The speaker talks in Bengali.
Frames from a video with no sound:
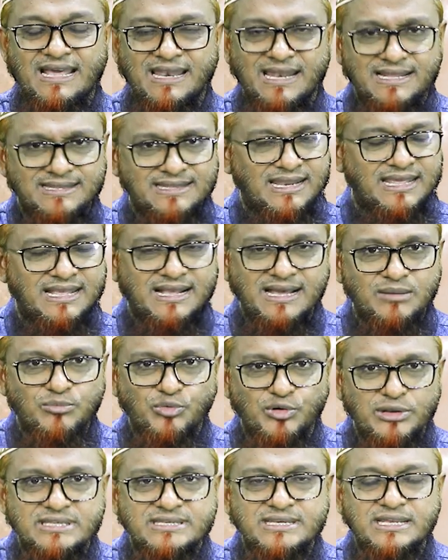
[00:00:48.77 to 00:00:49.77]
আল্লাহ তারা এখানে
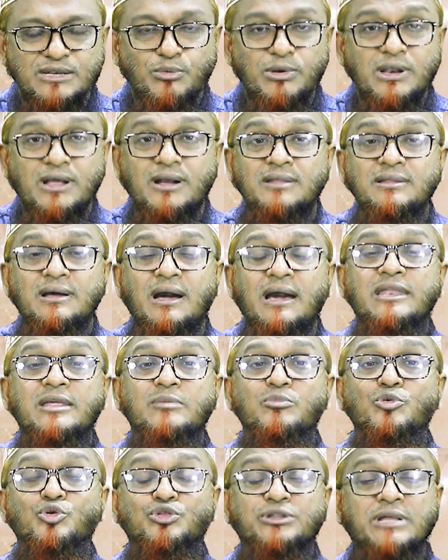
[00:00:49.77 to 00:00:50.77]
বলেছেন ওয়ালাকাদ
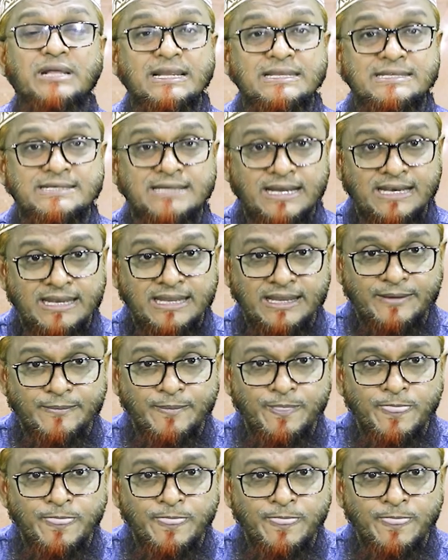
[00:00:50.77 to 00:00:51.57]
আলিমু তারা জানে